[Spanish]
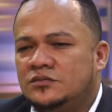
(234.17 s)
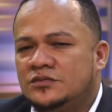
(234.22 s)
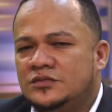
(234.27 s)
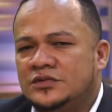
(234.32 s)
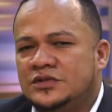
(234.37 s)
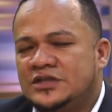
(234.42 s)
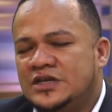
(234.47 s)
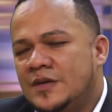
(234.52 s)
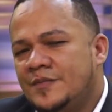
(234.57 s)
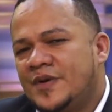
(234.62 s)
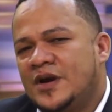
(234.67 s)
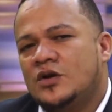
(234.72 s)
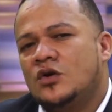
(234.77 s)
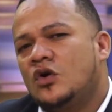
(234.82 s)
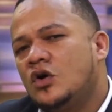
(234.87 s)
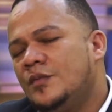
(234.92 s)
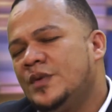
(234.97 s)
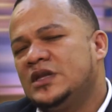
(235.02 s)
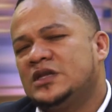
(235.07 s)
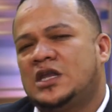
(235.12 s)
siempre yo
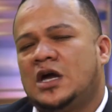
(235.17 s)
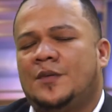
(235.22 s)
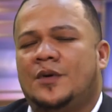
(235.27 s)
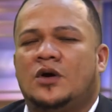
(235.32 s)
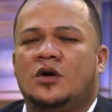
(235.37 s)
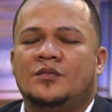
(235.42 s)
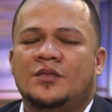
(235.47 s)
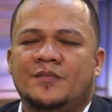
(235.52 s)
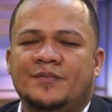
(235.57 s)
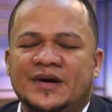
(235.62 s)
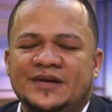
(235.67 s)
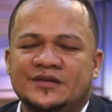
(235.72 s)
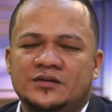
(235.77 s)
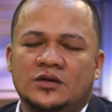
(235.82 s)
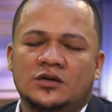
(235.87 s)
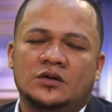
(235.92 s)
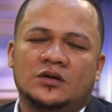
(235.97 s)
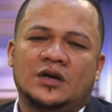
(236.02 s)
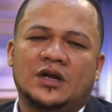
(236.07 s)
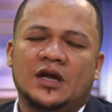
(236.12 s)
comentaba con mi
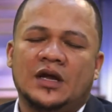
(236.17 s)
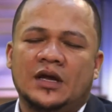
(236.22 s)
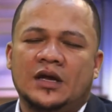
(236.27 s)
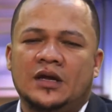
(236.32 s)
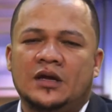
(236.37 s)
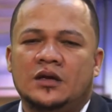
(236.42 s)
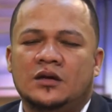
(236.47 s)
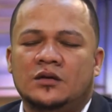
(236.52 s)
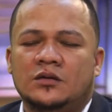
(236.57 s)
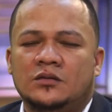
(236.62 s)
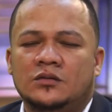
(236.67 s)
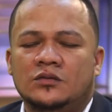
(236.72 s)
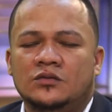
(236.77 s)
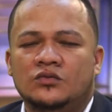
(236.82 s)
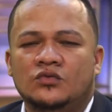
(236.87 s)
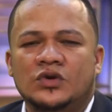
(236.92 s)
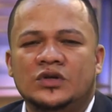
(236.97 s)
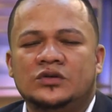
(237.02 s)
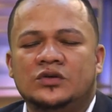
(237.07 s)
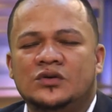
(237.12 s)
pastor que
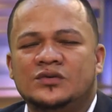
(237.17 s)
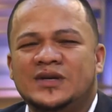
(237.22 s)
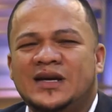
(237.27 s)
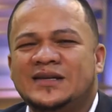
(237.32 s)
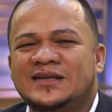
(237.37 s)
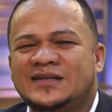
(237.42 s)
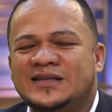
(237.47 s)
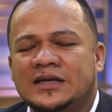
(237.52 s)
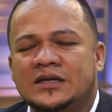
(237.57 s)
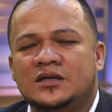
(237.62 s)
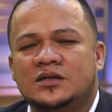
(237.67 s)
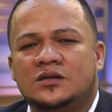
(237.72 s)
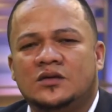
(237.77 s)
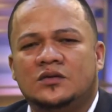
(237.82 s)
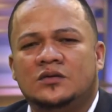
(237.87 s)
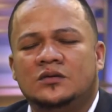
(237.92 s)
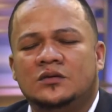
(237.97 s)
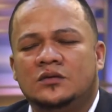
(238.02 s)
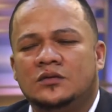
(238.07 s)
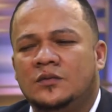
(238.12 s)
nuestros ancestros,
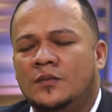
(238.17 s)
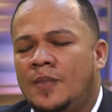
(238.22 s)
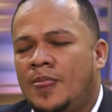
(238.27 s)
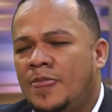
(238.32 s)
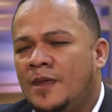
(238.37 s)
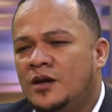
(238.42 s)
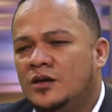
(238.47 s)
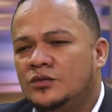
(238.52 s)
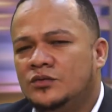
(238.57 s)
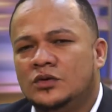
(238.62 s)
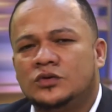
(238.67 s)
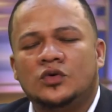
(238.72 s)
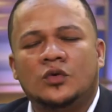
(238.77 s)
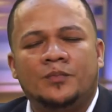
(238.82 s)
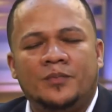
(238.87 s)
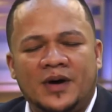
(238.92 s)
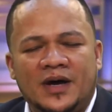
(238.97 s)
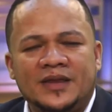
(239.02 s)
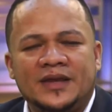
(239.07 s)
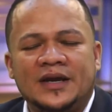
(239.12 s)
nuestros
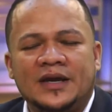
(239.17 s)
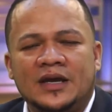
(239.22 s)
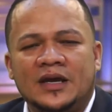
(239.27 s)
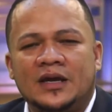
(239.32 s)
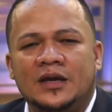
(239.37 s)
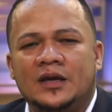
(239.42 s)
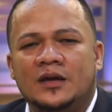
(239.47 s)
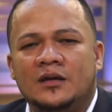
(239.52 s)
padres,